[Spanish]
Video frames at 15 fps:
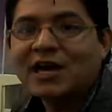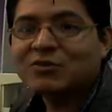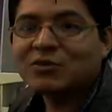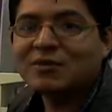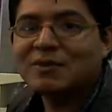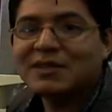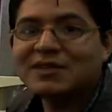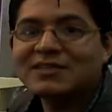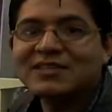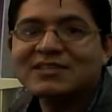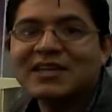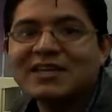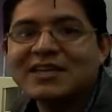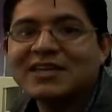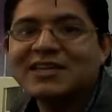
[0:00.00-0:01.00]
Actualmente se
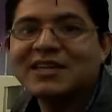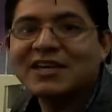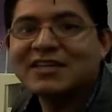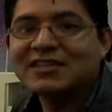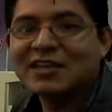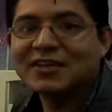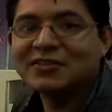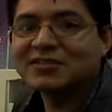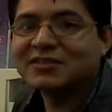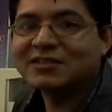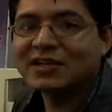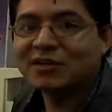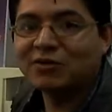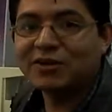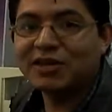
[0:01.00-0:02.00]
están digitalizando, se
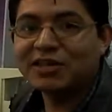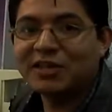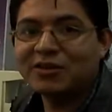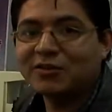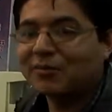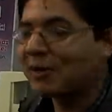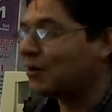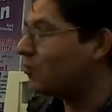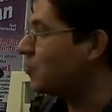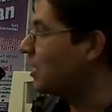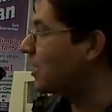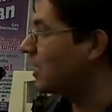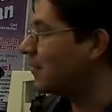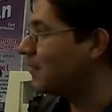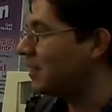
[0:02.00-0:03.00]
están conectando bajo
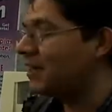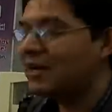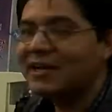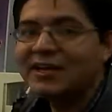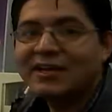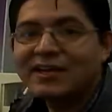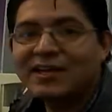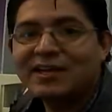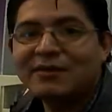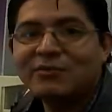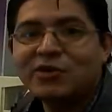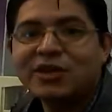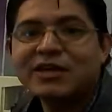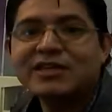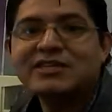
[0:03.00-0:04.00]
una cámara y
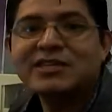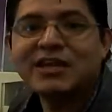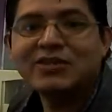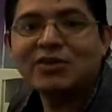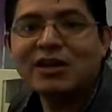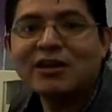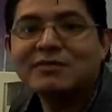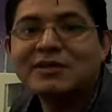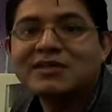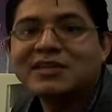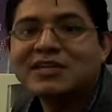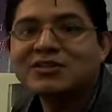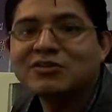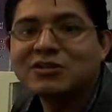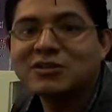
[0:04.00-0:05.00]
modernizando la
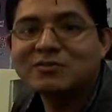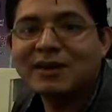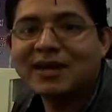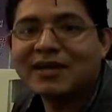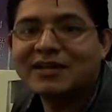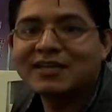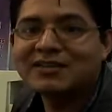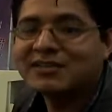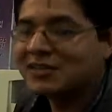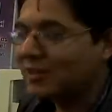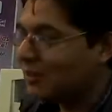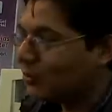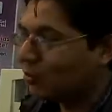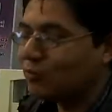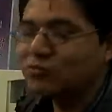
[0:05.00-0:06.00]
administración de imágenes
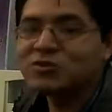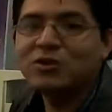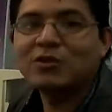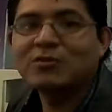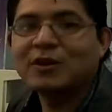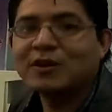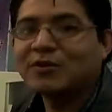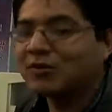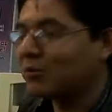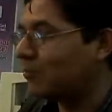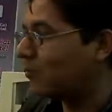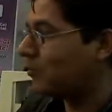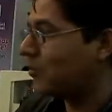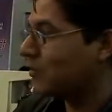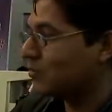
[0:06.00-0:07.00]
con un software, ¿no?
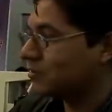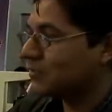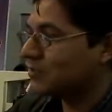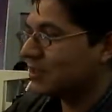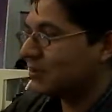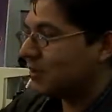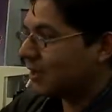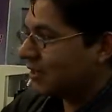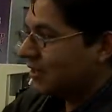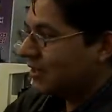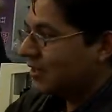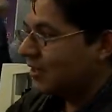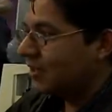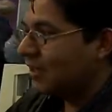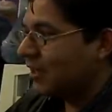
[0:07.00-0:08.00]
Como podemos observar,
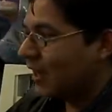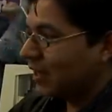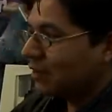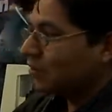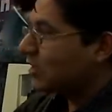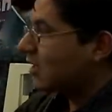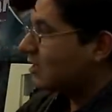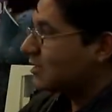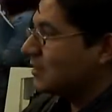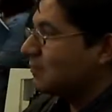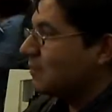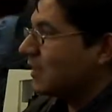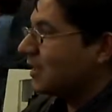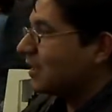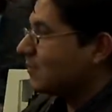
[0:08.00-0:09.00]
algo tan
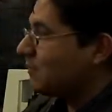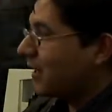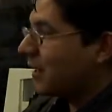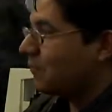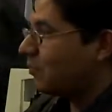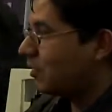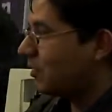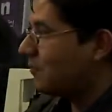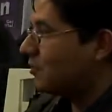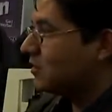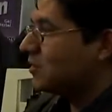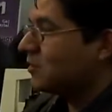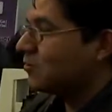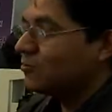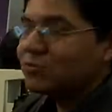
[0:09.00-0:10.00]
simple que es para, por ejemplo,
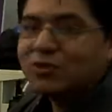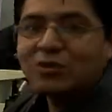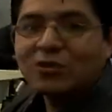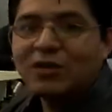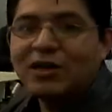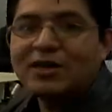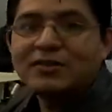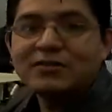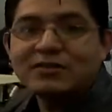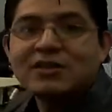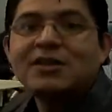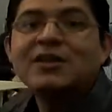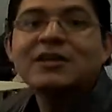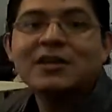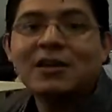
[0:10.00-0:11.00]
institutos, colegios,
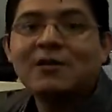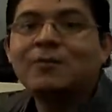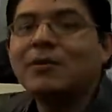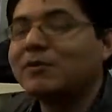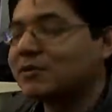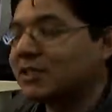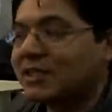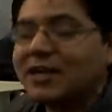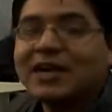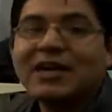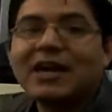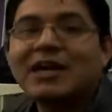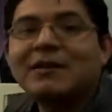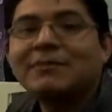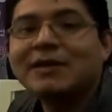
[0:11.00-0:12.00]
que lo podemos tener
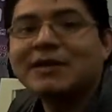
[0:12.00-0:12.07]
acá en la